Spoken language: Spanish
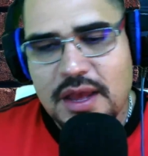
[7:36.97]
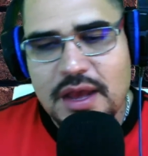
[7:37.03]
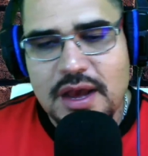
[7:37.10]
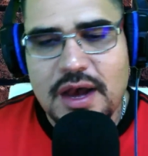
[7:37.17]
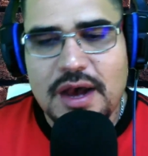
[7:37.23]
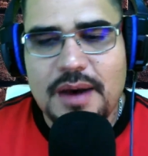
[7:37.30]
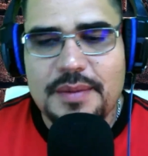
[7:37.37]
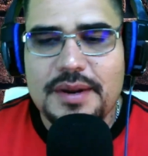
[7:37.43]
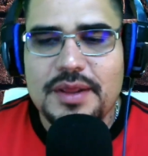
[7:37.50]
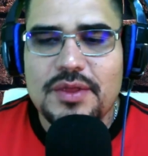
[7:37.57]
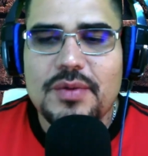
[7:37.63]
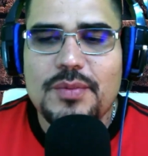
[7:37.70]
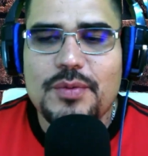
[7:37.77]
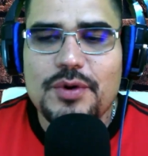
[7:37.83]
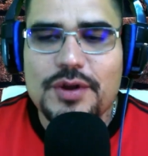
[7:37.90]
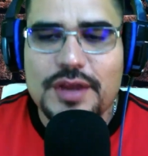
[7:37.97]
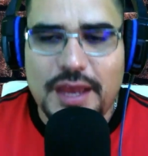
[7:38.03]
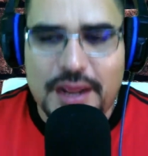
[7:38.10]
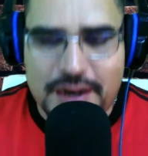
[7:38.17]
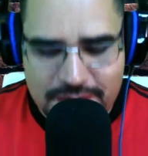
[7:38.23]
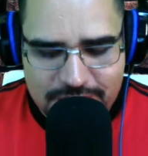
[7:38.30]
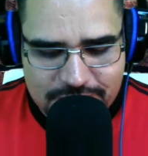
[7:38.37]
Ha hablado
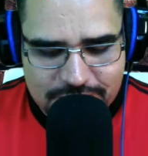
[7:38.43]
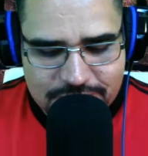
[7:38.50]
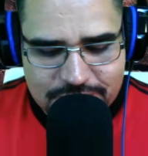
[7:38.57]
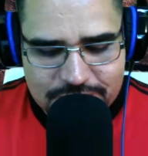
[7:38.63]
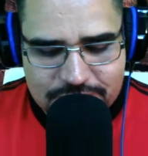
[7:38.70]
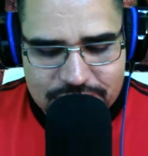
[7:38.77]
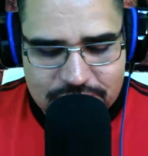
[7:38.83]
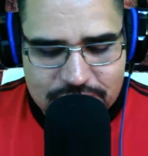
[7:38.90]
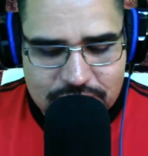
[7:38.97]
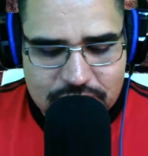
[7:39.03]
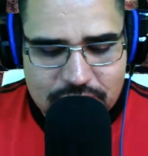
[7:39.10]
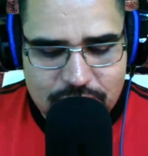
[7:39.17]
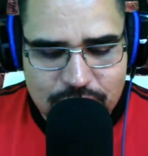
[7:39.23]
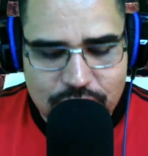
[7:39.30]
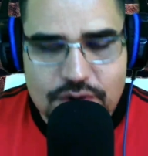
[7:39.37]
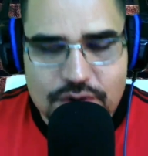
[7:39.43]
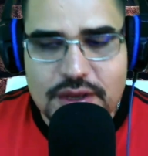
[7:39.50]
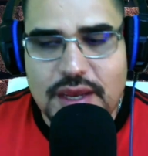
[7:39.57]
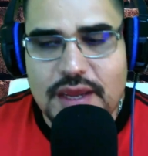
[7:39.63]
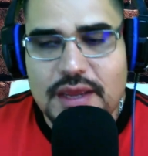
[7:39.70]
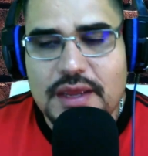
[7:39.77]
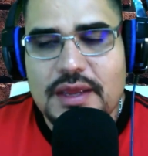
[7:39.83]
Burker,
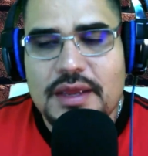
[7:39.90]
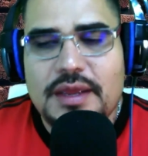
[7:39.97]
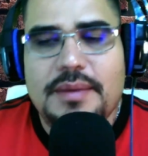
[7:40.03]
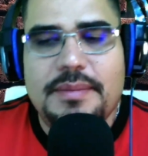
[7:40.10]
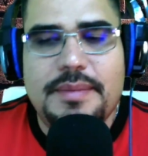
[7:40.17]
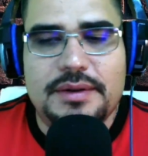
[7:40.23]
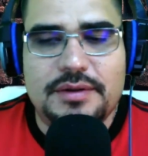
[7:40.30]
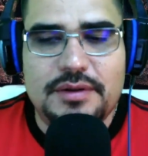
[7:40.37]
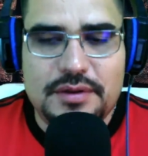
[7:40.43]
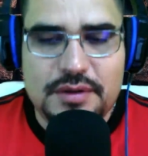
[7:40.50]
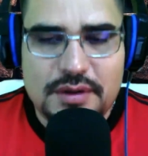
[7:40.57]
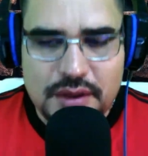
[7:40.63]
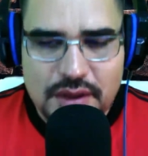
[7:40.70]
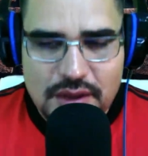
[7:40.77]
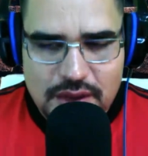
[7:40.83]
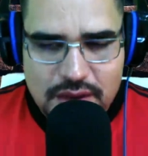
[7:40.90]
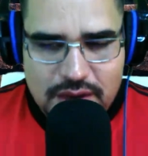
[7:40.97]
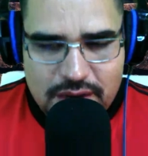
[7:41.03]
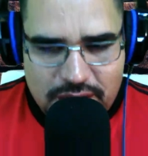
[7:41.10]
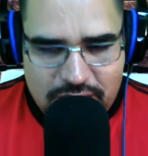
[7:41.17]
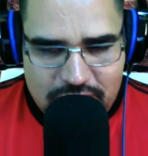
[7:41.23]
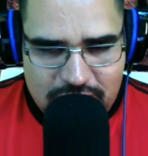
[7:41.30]
Burke, perdón,
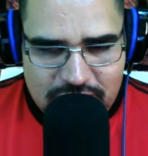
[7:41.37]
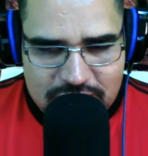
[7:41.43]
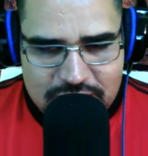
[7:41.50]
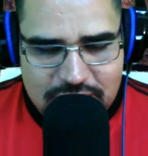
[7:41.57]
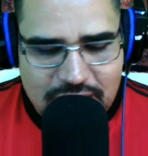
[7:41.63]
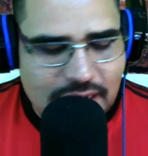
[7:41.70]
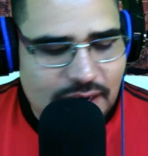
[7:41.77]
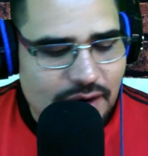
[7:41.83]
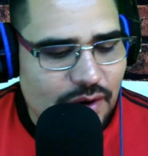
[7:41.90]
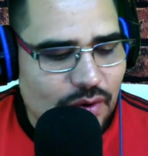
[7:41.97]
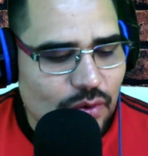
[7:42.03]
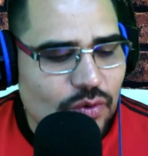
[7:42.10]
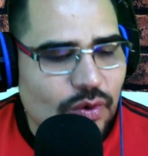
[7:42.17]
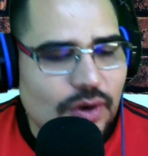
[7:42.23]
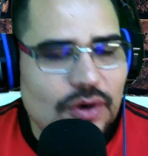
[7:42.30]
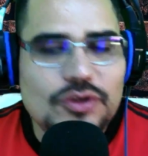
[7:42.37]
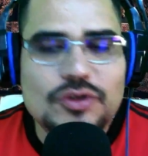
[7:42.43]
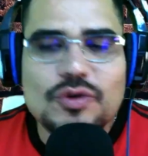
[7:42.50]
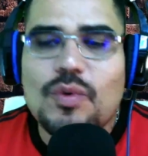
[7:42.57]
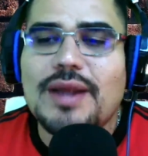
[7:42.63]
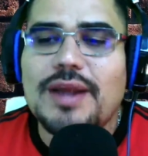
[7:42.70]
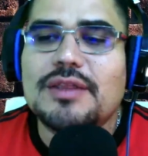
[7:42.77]
el cardenal, uno de los
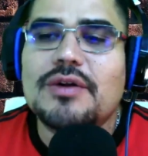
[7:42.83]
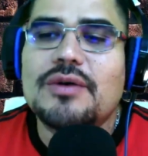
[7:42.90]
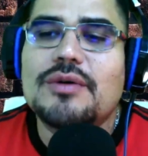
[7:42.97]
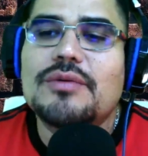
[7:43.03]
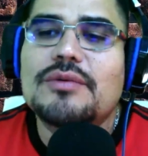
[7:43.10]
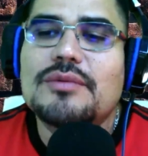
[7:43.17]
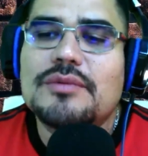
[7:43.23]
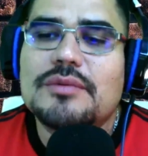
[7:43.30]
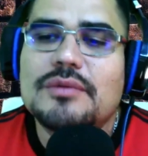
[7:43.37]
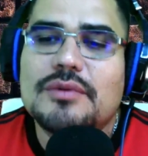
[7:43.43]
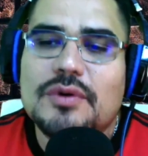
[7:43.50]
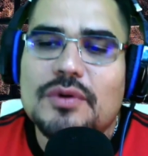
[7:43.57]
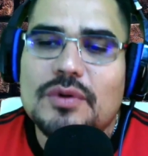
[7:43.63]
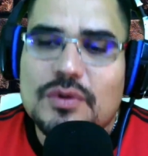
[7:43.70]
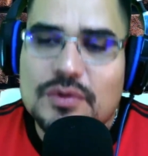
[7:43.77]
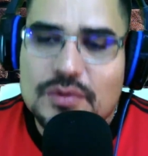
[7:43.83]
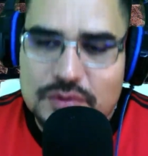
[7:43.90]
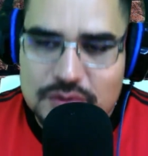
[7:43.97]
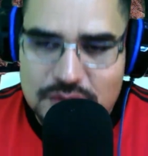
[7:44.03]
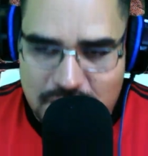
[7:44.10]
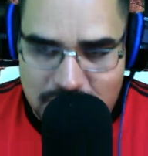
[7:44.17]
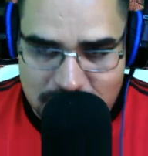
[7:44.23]
cuatro
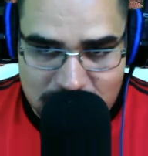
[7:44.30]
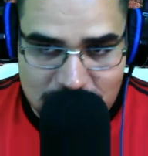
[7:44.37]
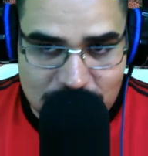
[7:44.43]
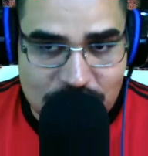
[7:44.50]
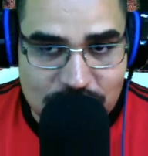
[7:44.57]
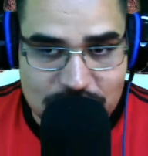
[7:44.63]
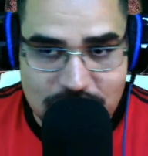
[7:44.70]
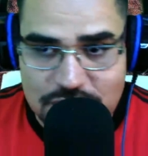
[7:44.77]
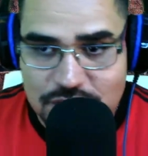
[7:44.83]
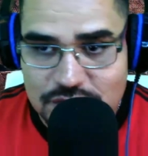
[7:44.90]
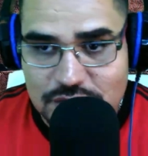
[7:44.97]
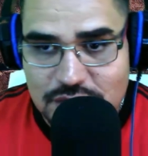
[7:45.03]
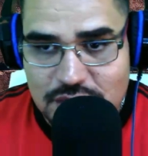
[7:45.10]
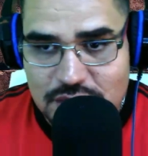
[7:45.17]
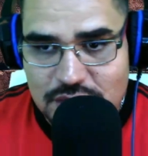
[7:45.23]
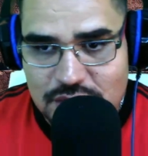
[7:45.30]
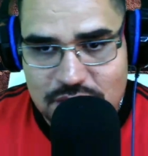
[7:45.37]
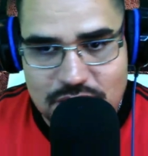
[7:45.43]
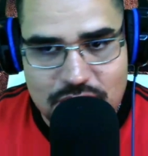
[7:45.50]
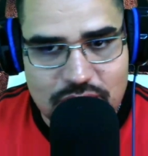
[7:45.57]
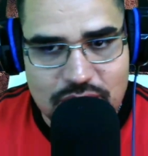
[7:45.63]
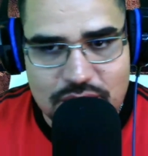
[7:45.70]
así son los hechos, eh,
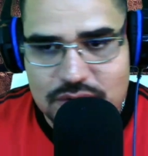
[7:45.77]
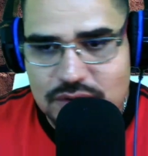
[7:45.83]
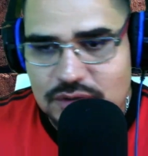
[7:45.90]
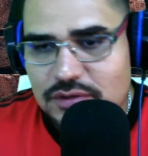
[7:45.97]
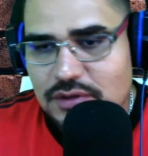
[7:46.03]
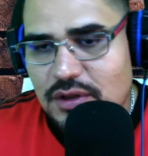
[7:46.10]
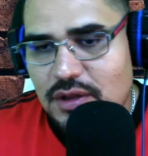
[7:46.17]
no hay otros.